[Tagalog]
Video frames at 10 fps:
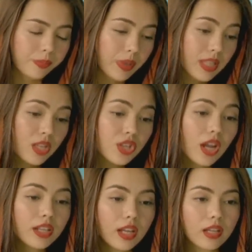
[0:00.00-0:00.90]
Pasensya
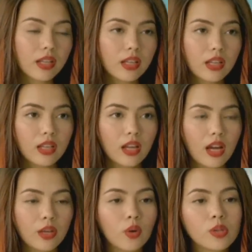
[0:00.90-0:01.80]
ka na.
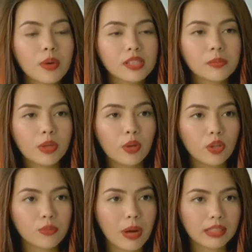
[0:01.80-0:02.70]
Ayoko naman kasi biguin
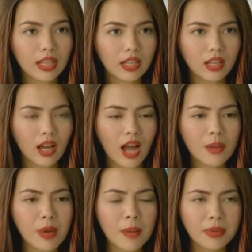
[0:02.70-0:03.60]
yung bata eh. Ang
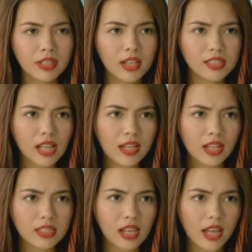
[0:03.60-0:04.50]
haba-haba ng listahan ng
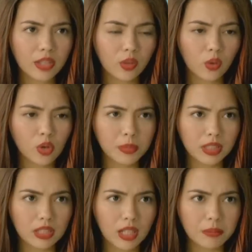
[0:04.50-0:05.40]
kasalanan ko. Ayoko naman
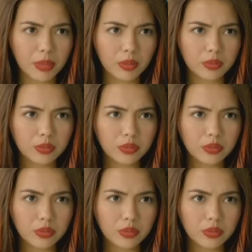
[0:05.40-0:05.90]
dagdagan pa yun.